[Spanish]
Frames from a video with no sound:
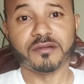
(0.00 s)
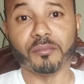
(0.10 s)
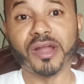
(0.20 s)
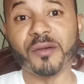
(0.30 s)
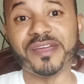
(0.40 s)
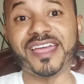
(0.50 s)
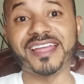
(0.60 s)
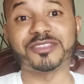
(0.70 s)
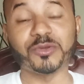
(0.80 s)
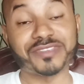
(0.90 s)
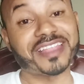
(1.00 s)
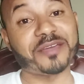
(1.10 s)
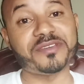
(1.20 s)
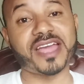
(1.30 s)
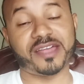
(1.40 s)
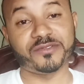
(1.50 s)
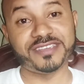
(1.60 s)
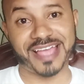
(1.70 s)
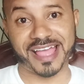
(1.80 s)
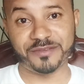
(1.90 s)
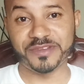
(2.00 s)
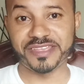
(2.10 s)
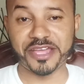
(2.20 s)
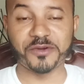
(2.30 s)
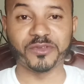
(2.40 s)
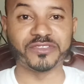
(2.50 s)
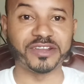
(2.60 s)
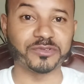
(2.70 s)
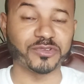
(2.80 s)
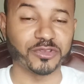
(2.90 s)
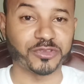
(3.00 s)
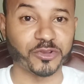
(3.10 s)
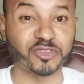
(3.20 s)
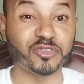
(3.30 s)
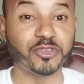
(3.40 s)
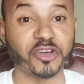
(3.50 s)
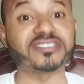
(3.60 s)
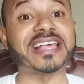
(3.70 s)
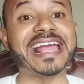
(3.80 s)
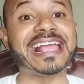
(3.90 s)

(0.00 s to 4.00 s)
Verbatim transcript: Bueno, mi gente, ustedes vieron ya el video donde nosotros nos